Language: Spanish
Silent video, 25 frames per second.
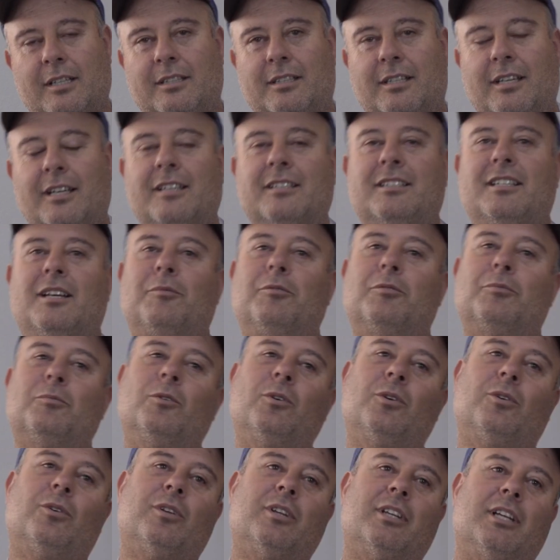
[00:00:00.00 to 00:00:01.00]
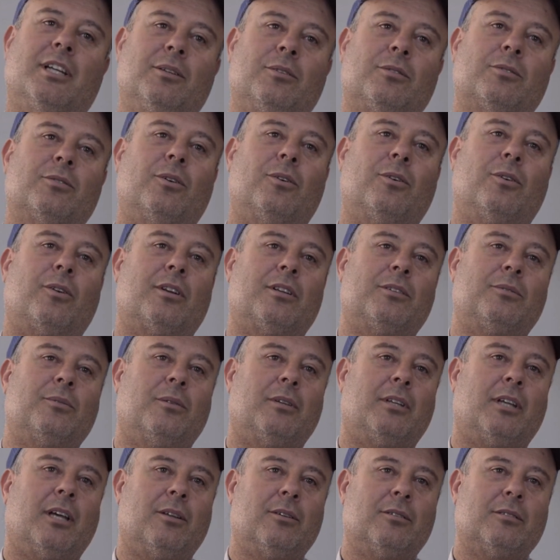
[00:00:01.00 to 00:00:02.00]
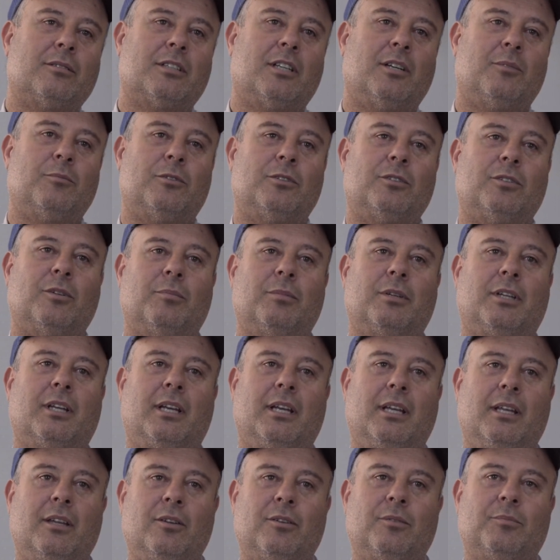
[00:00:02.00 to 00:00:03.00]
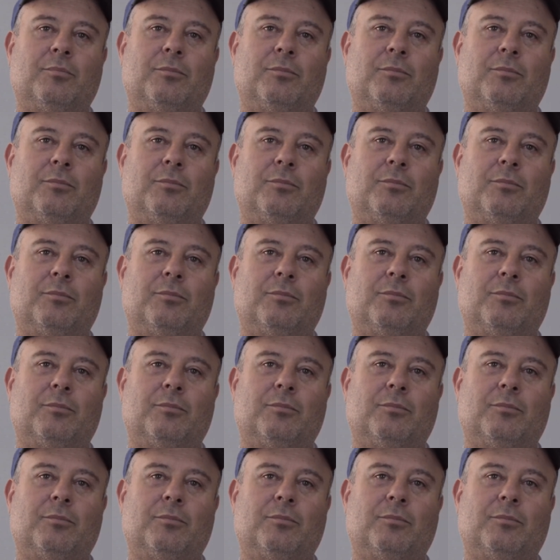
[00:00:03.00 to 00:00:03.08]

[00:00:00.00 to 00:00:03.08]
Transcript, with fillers: Sí, estamos muy contentos con los resultados que hemos obtenido,